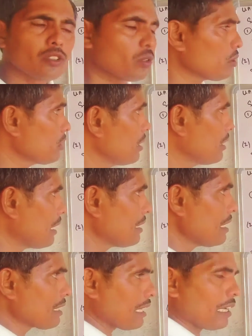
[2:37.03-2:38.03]
तो
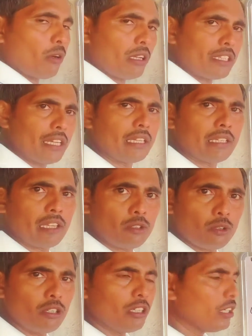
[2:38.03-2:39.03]
सिंथेसिस का जो अध्ययन है
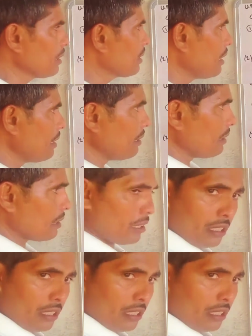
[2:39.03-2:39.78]
दोस्तों तीन